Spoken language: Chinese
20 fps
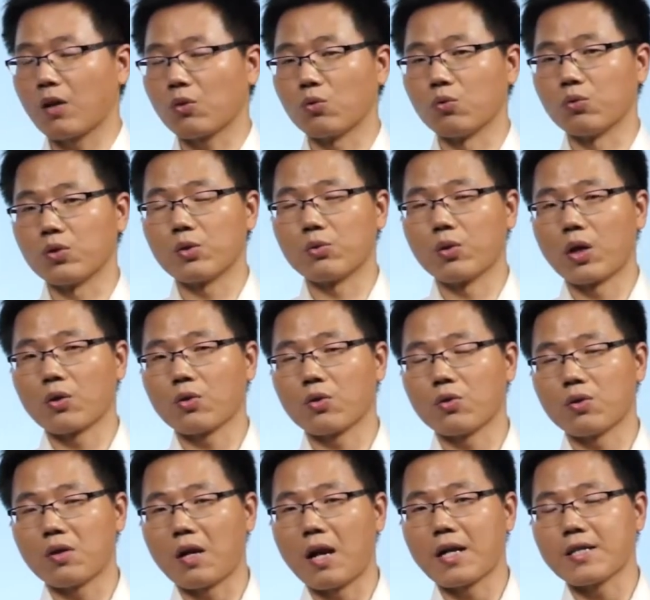鼓励员
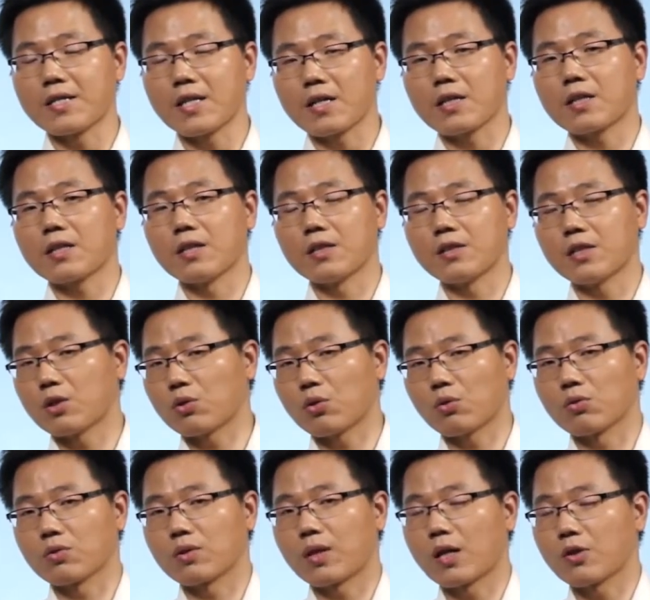工来认可认
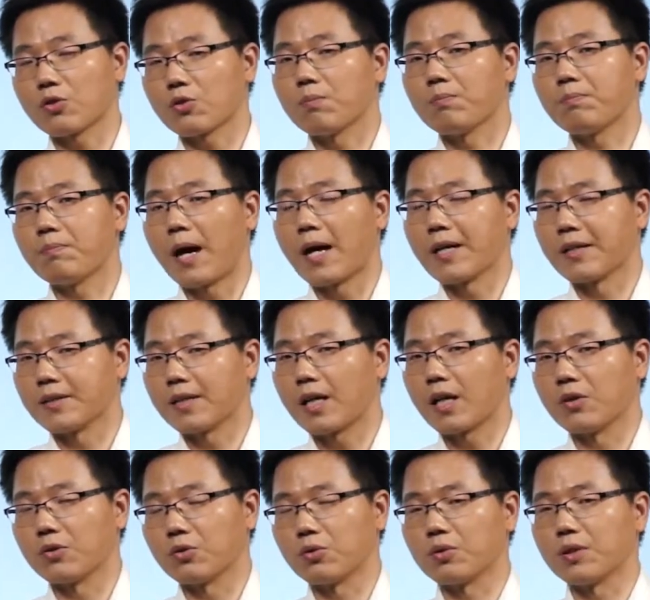同他这种榜
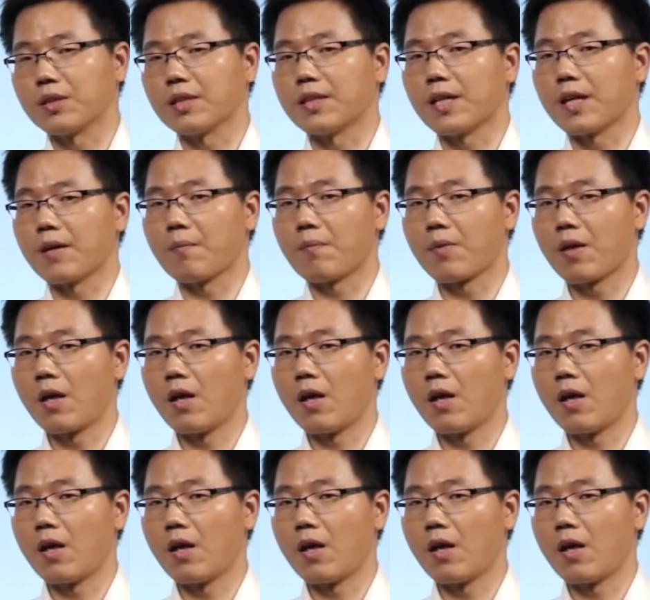样这种力量。